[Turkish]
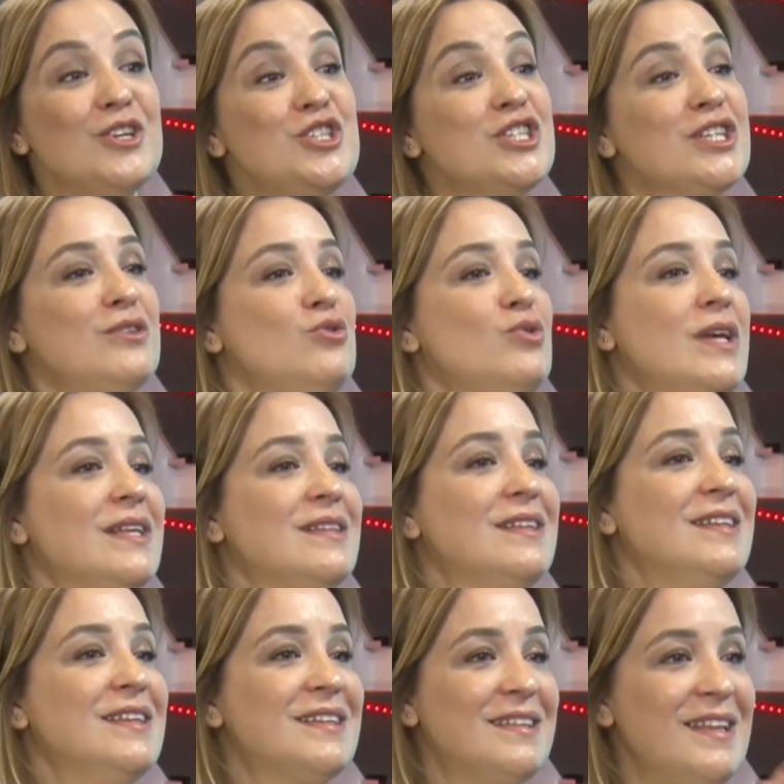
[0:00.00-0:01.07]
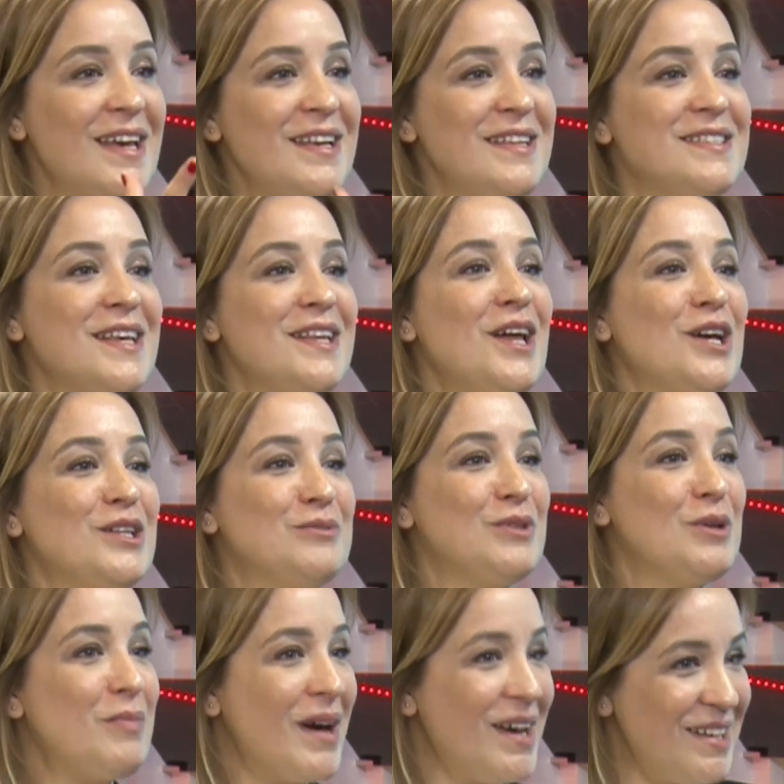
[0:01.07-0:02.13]
açık yüreklilikle Sena
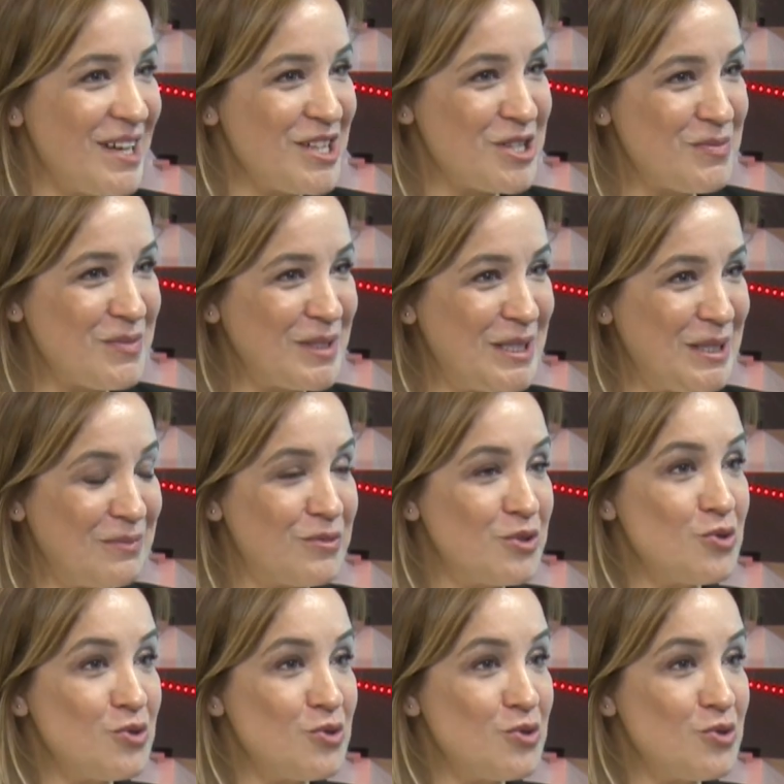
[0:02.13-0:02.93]
Hanım'la paylaşmalıyım.